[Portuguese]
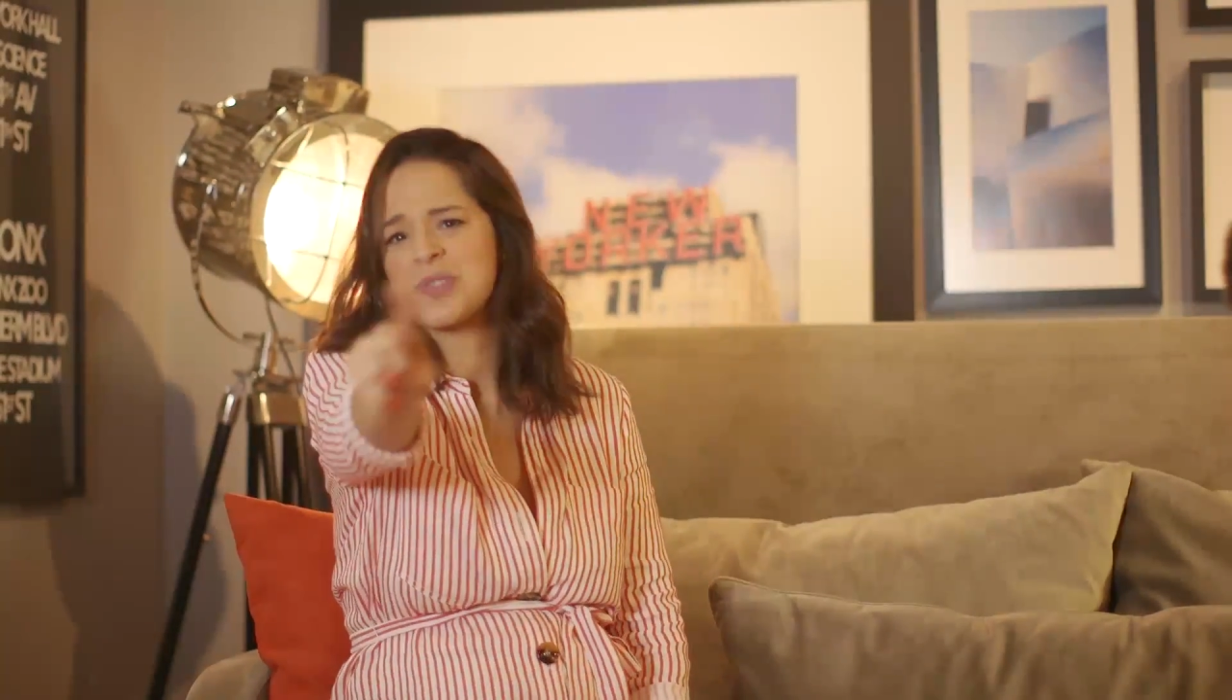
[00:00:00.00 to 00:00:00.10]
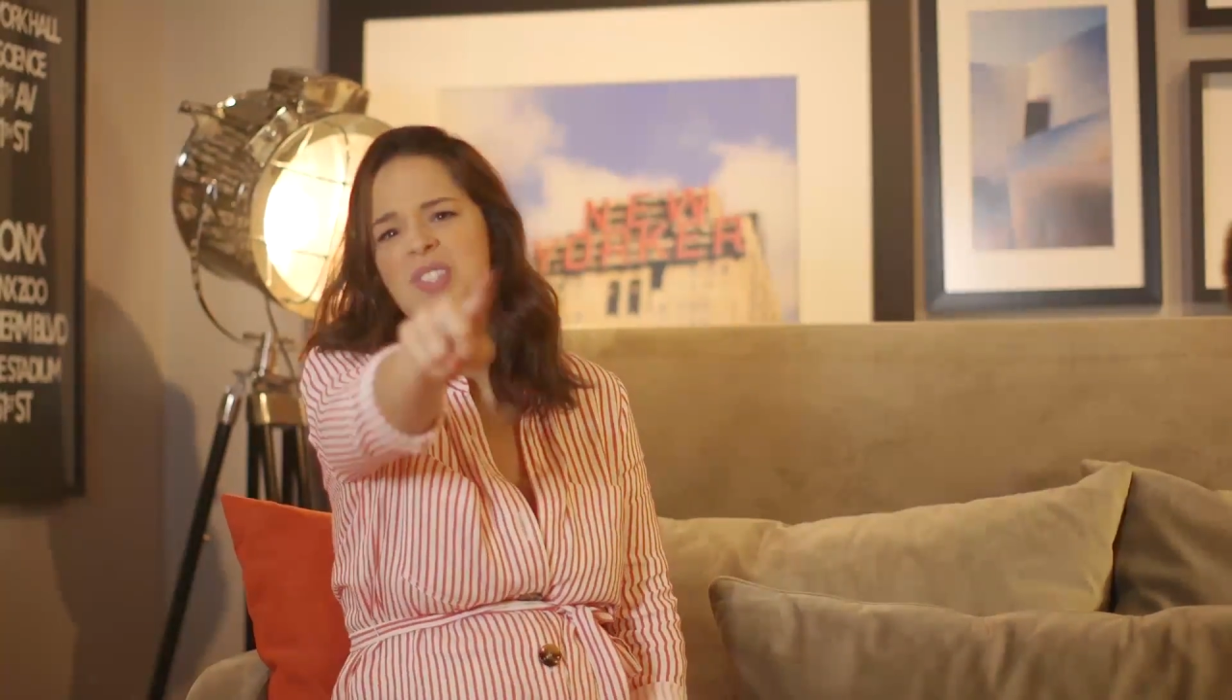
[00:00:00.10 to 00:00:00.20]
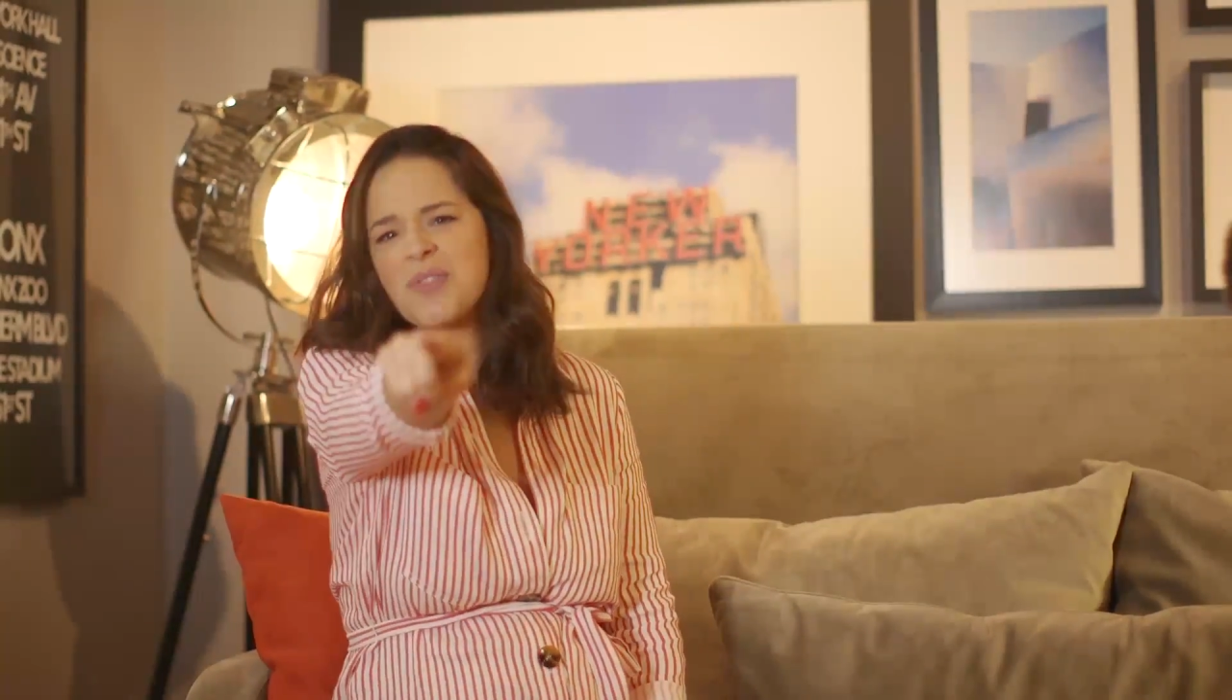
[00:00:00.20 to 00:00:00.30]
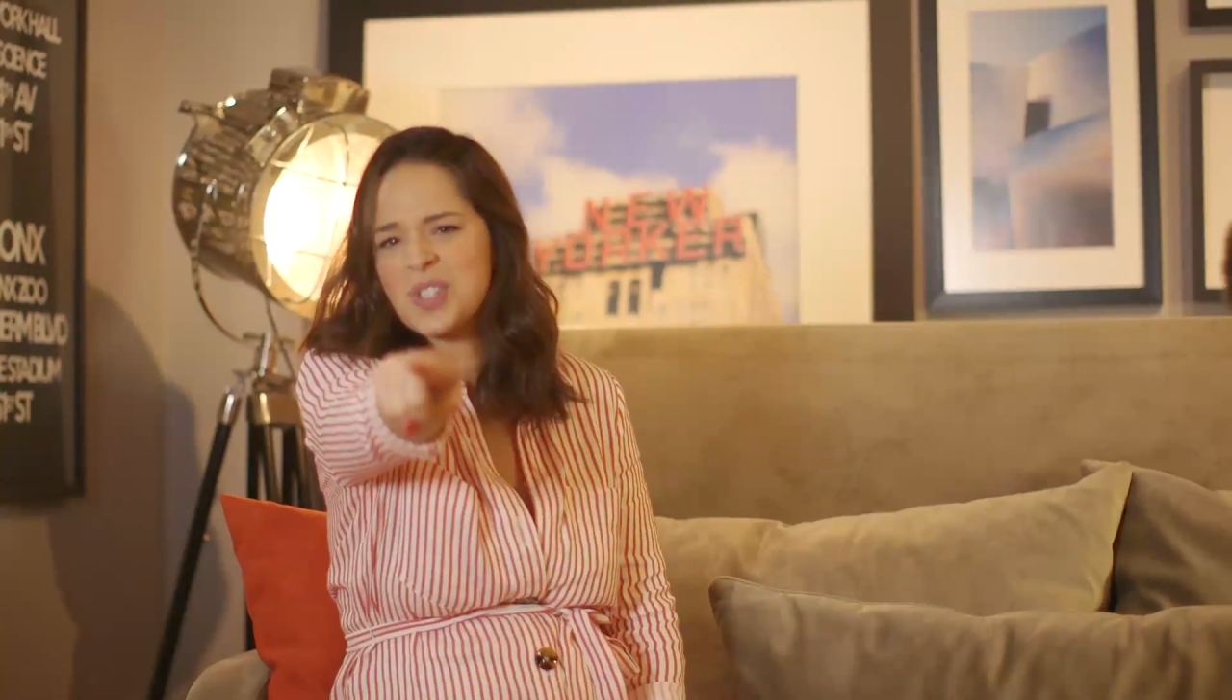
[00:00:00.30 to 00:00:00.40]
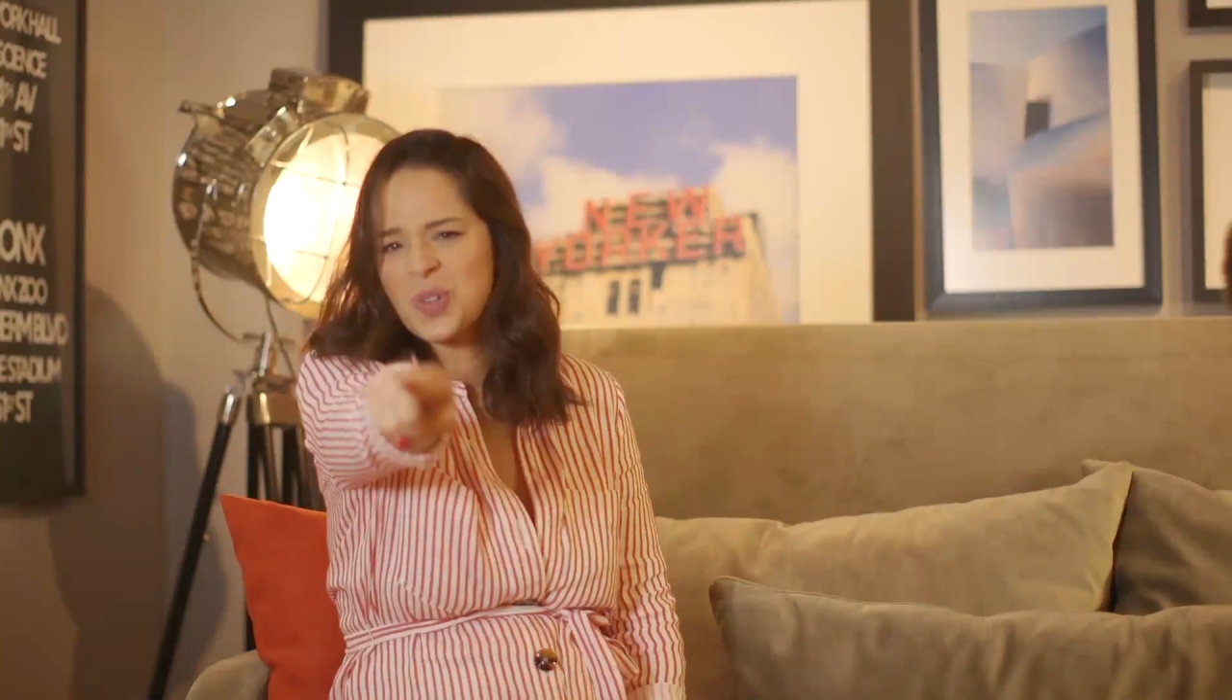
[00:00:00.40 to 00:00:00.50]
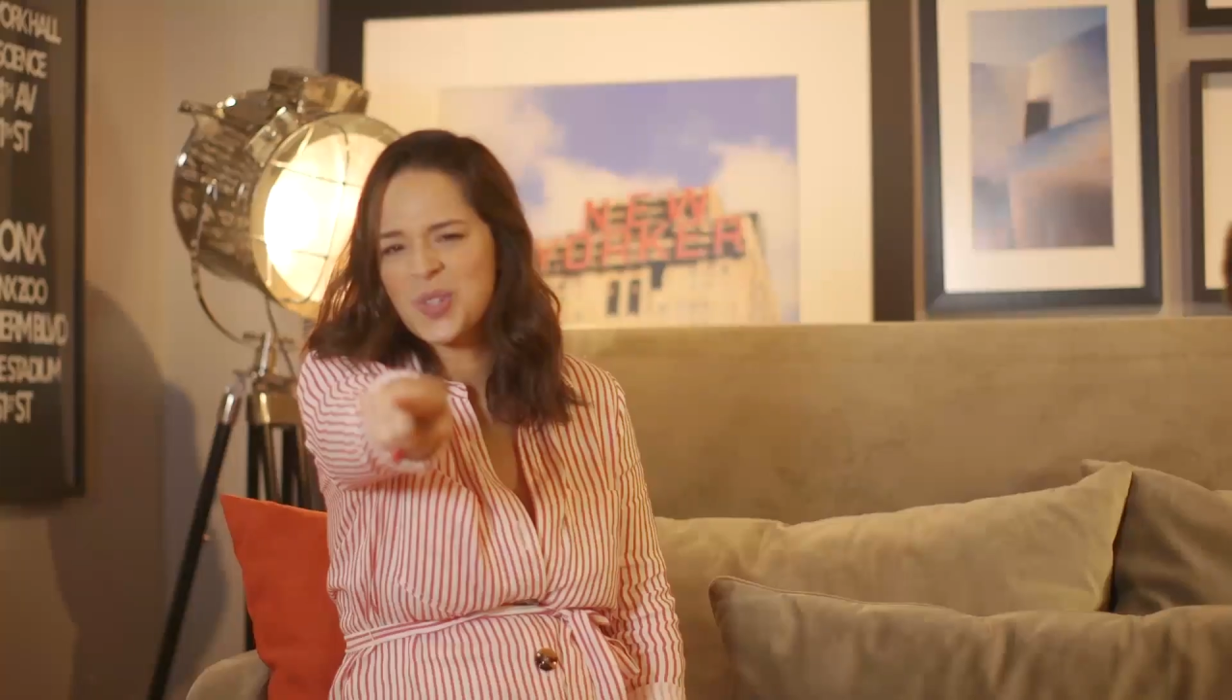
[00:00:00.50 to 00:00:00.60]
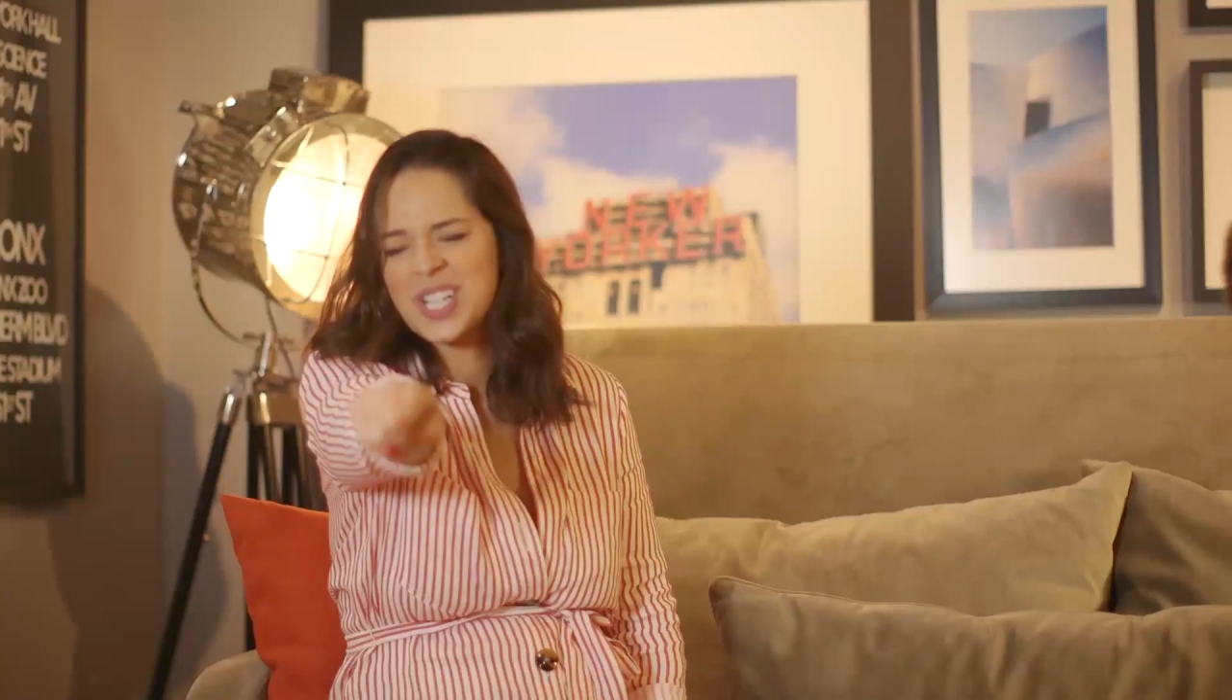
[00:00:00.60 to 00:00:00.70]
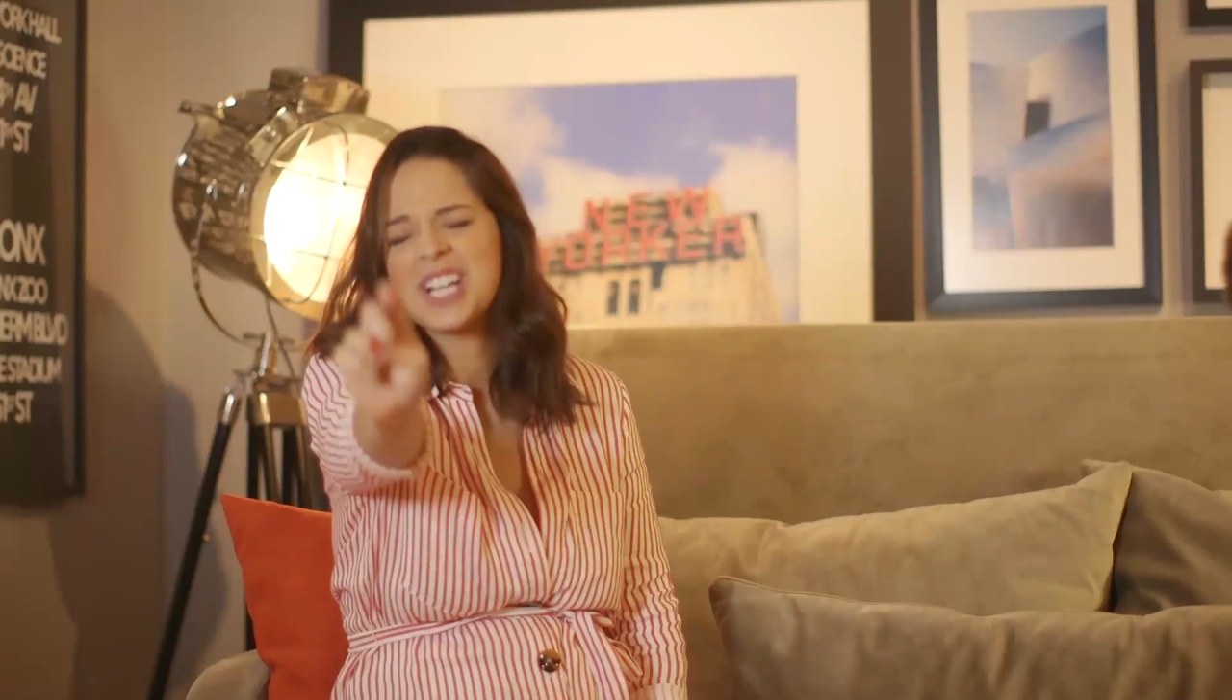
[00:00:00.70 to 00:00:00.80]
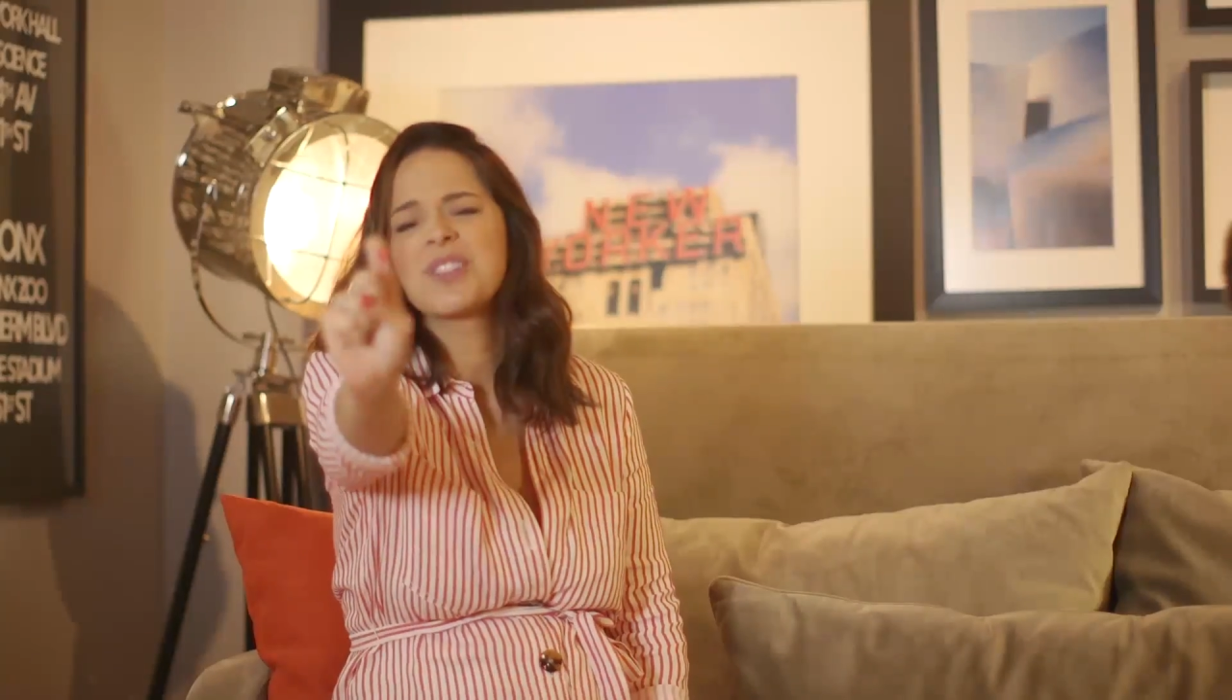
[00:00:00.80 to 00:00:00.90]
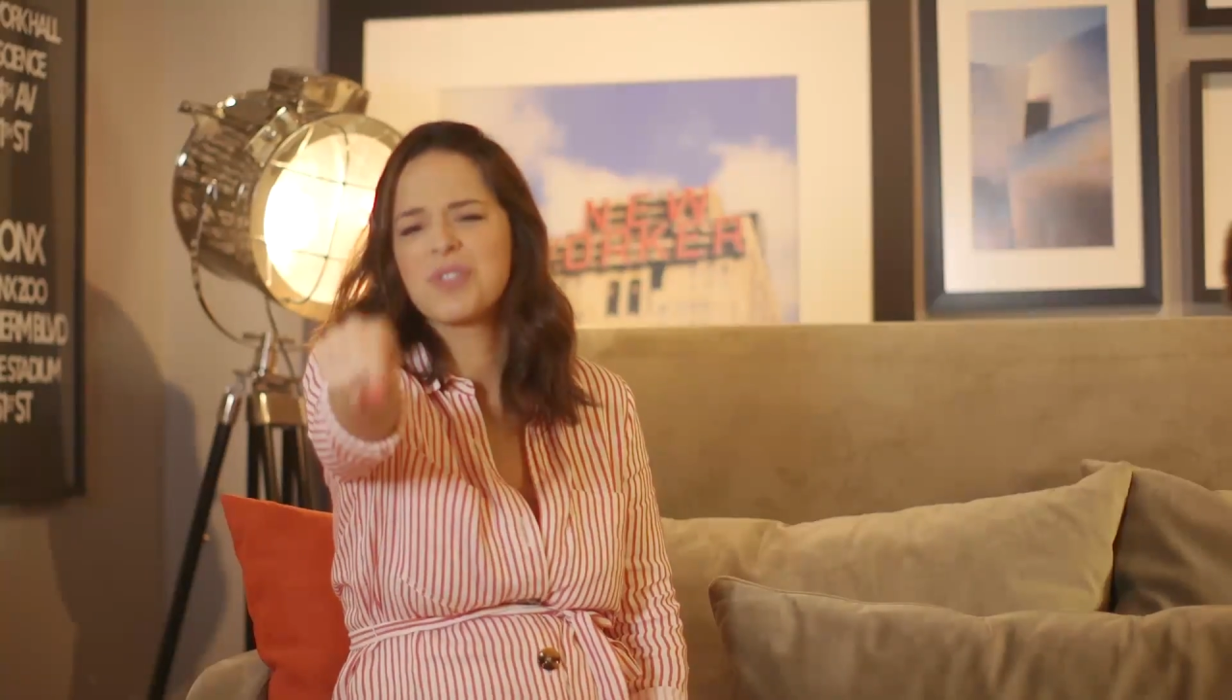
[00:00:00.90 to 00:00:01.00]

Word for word: Se você vê essa curiosidade,